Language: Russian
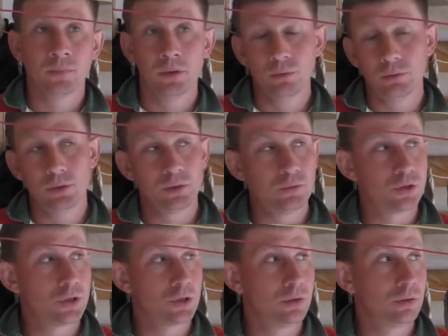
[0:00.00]
Ну, где-то
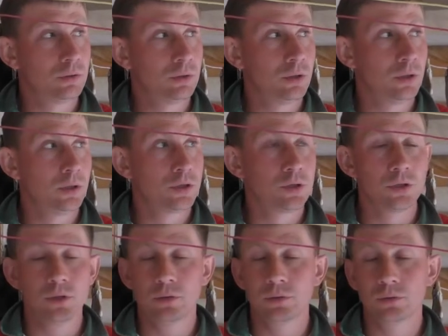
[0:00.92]
э, дня
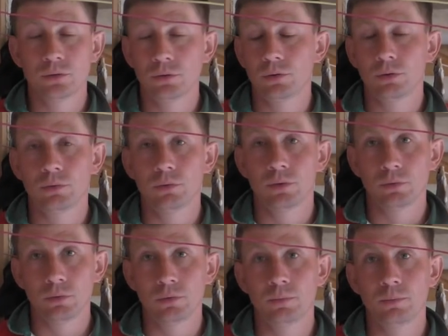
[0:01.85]
4 сохнет, это
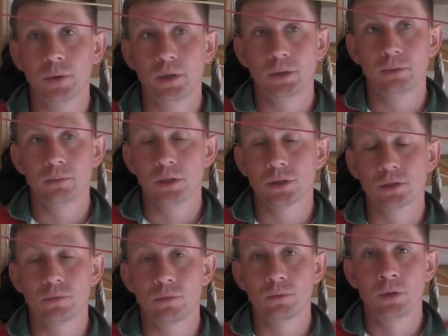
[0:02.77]
вот 5
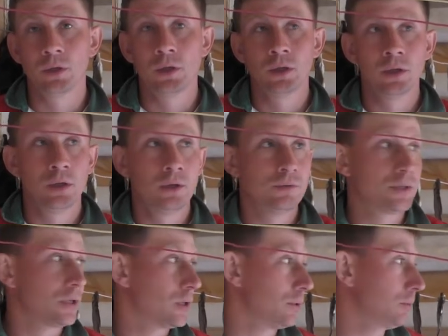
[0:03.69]
максимум
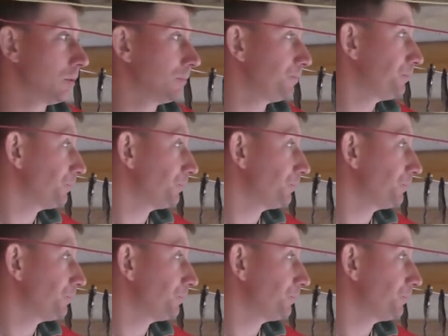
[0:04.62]
вся рыба.